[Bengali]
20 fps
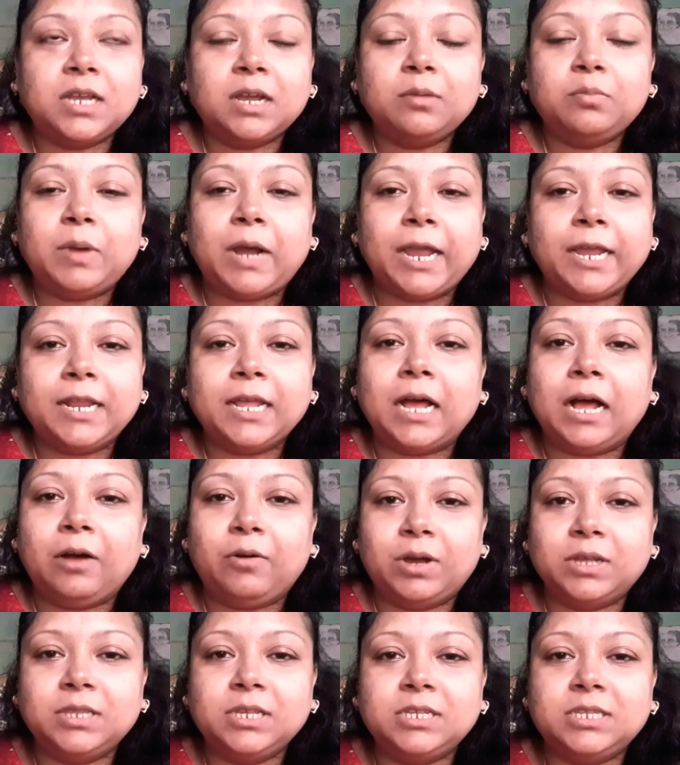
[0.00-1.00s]
এক বাইরে
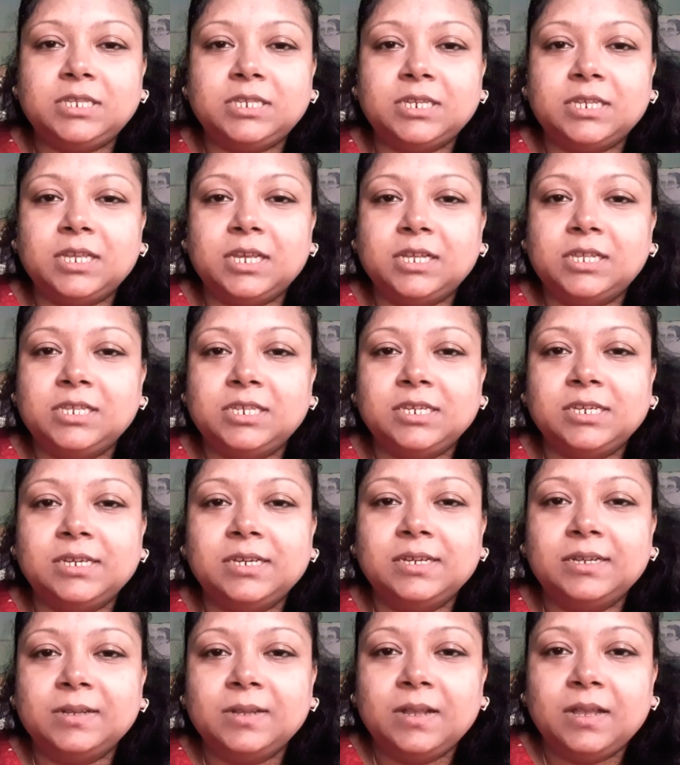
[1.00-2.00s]
হাওয়া দিচ্ছে দেখছি
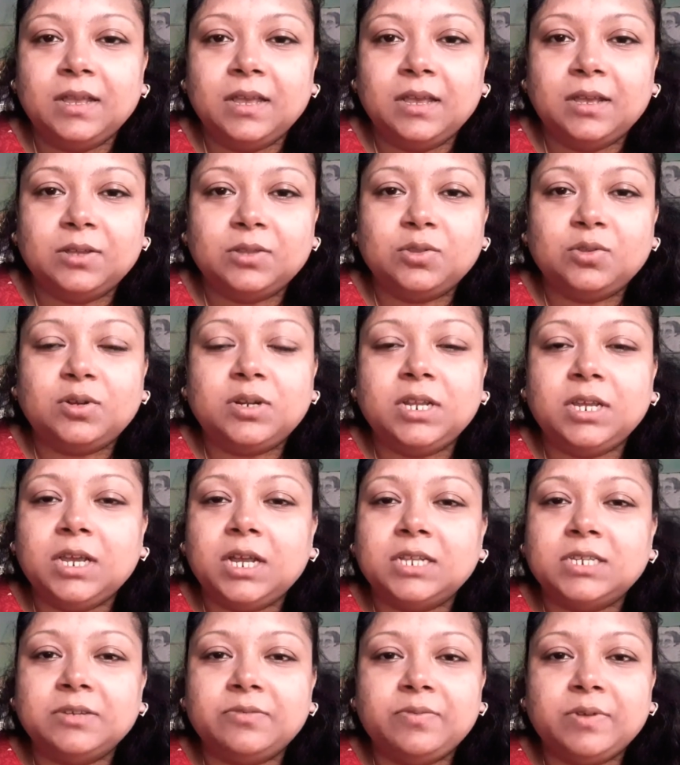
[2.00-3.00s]
তো ঠিক
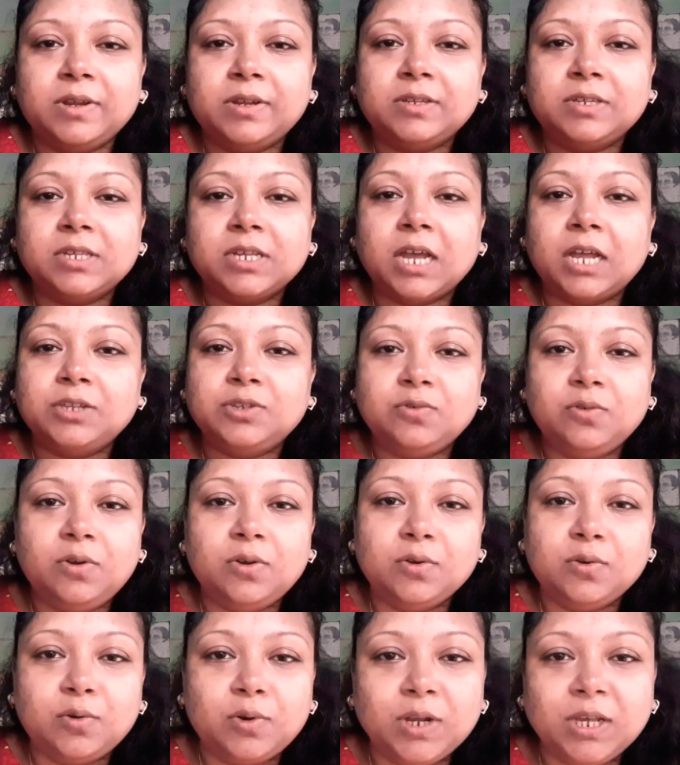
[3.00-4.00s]
আছে ফ্রেন্ডস
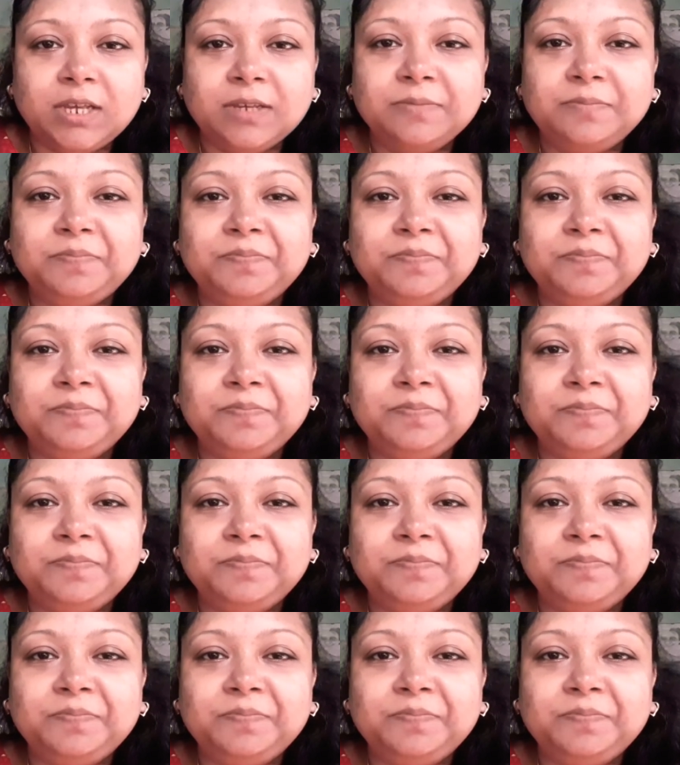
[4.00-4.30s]
কাজগুলো করি